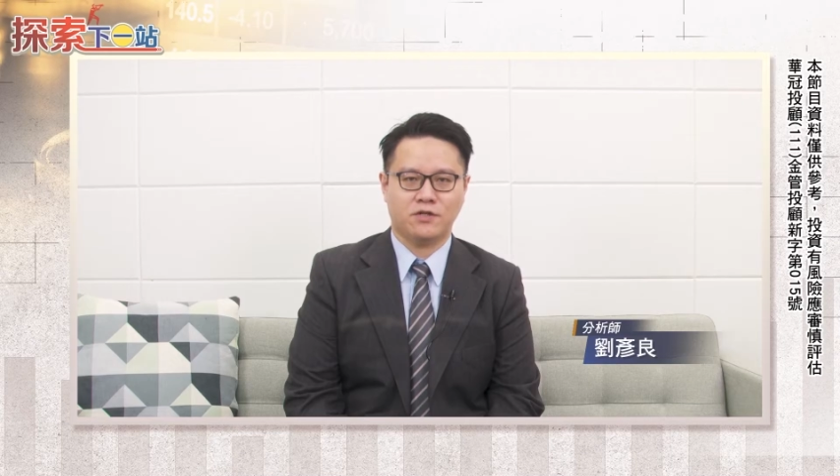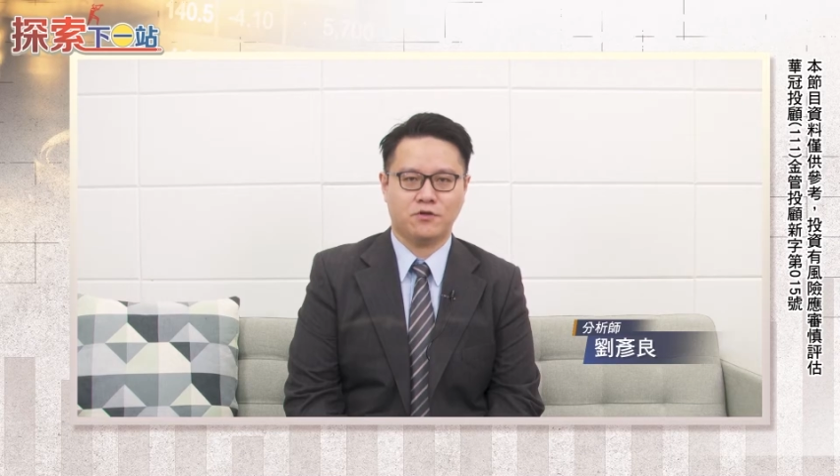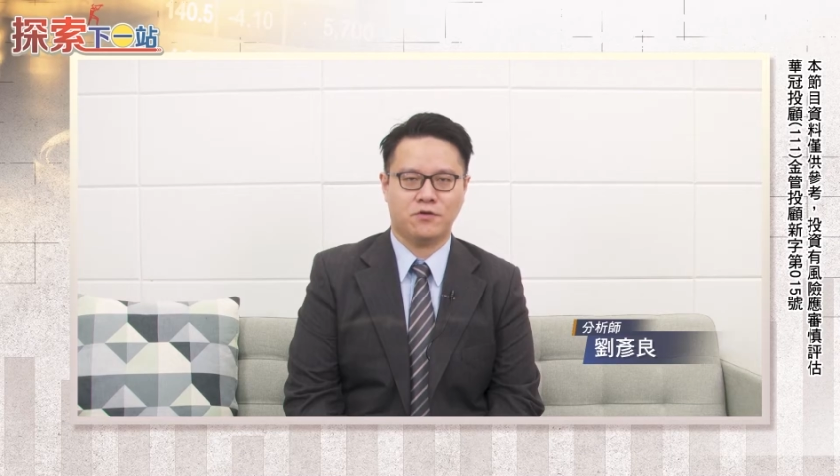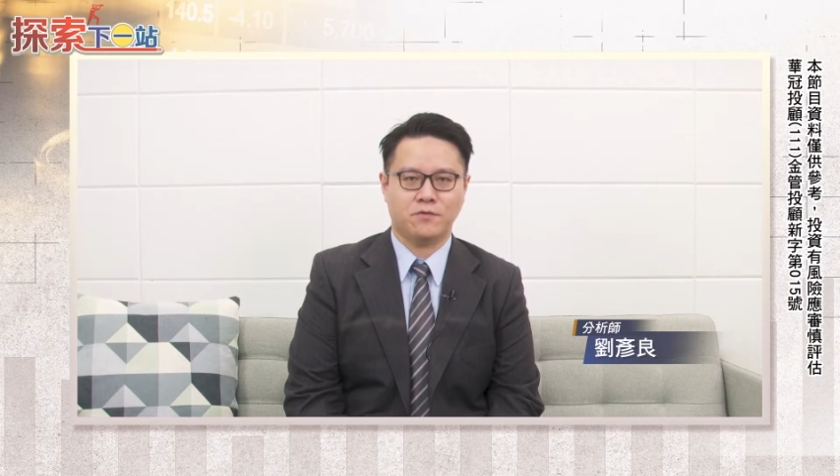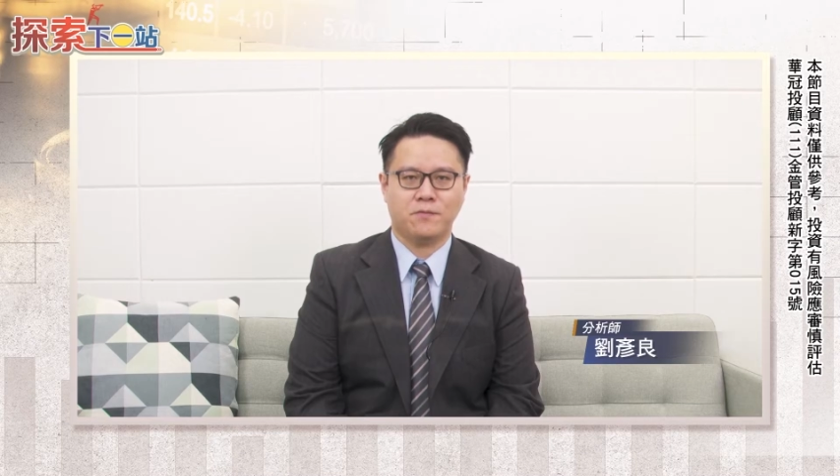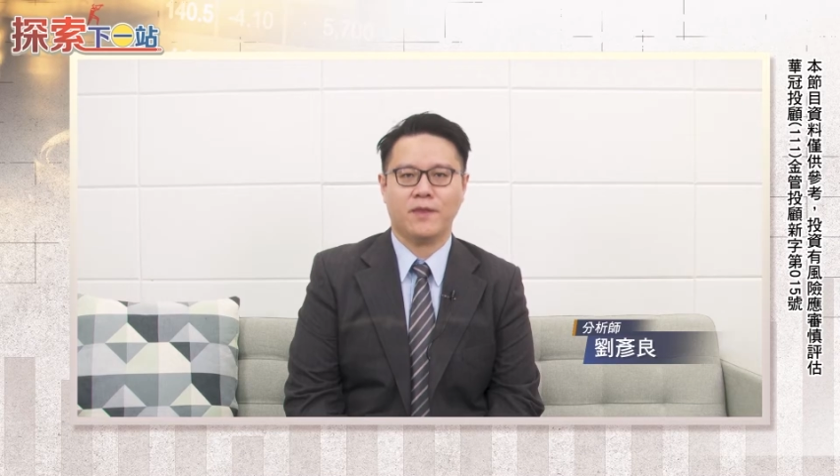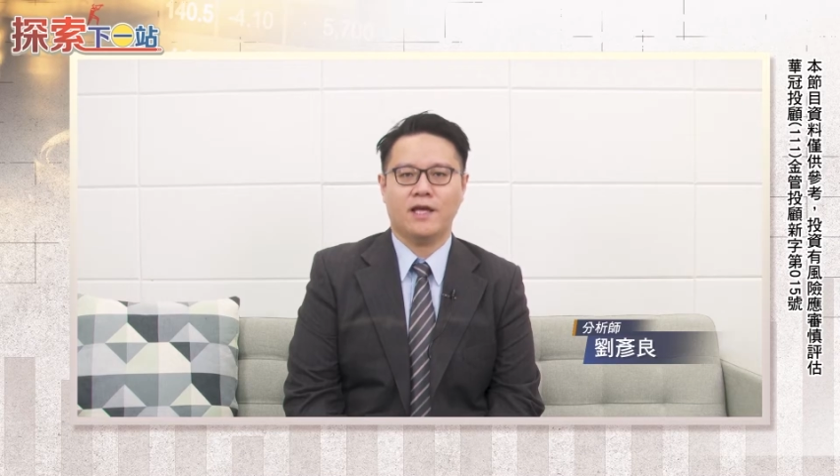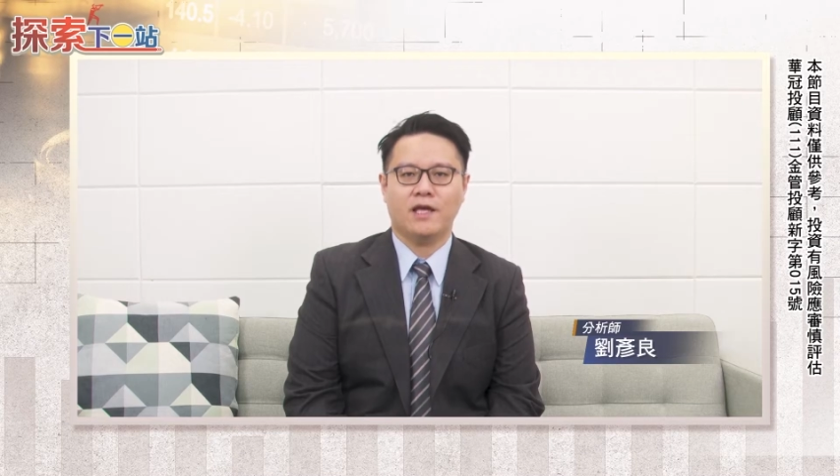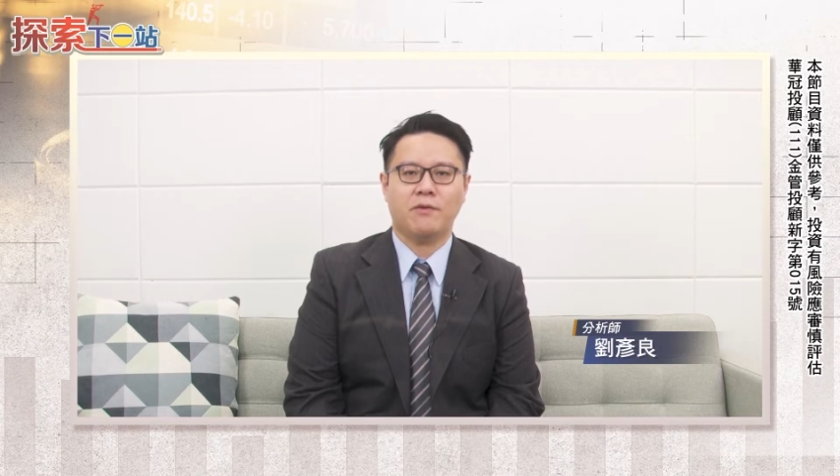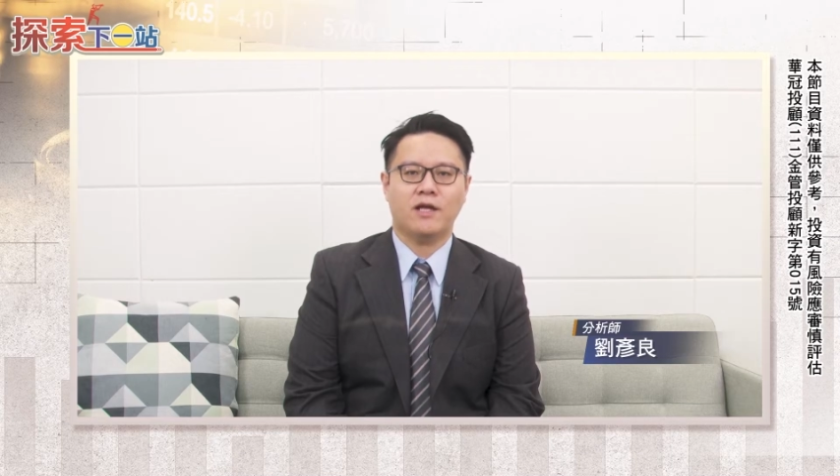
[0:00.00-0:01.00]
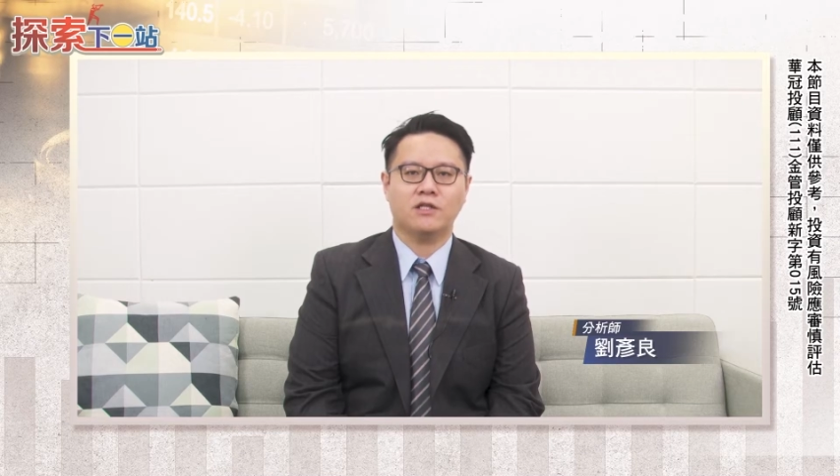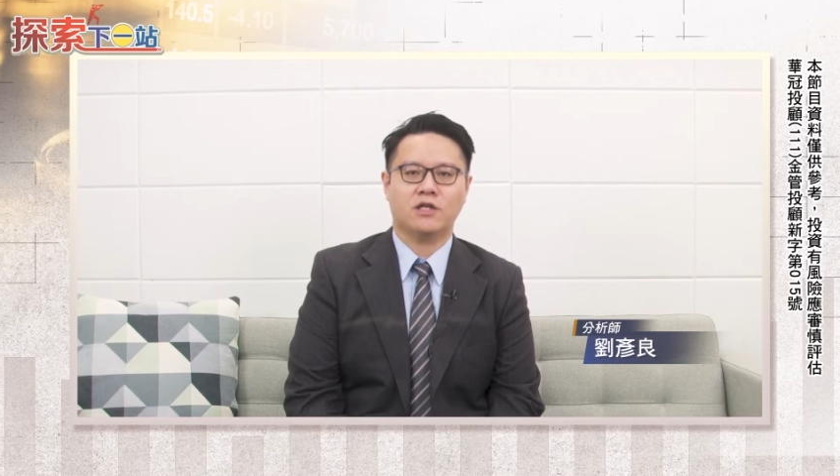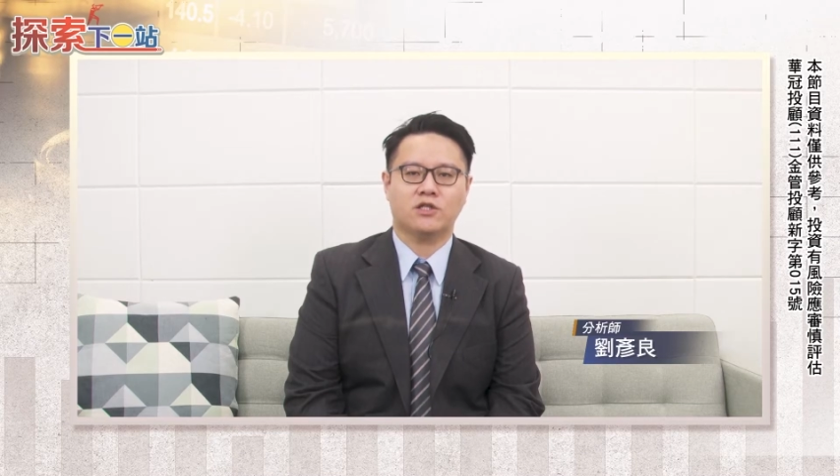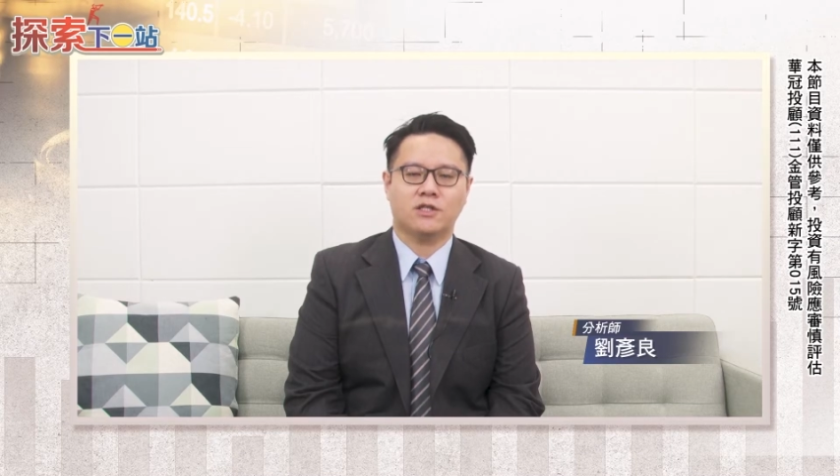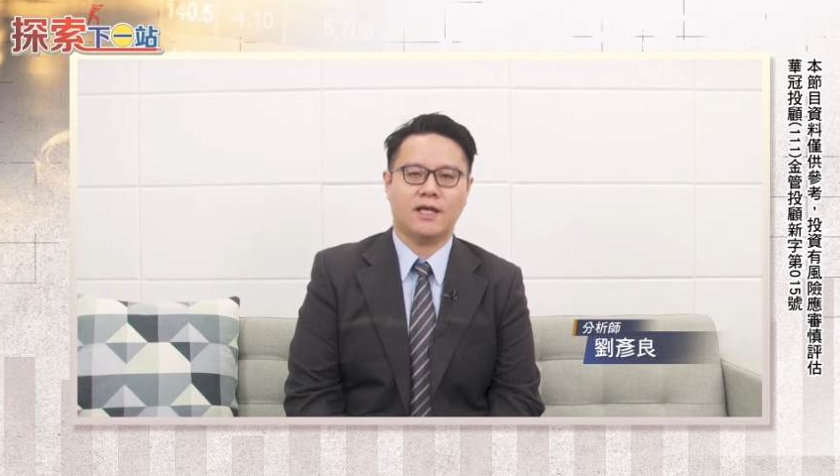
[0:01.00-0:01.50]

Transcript: 地区，因为日照时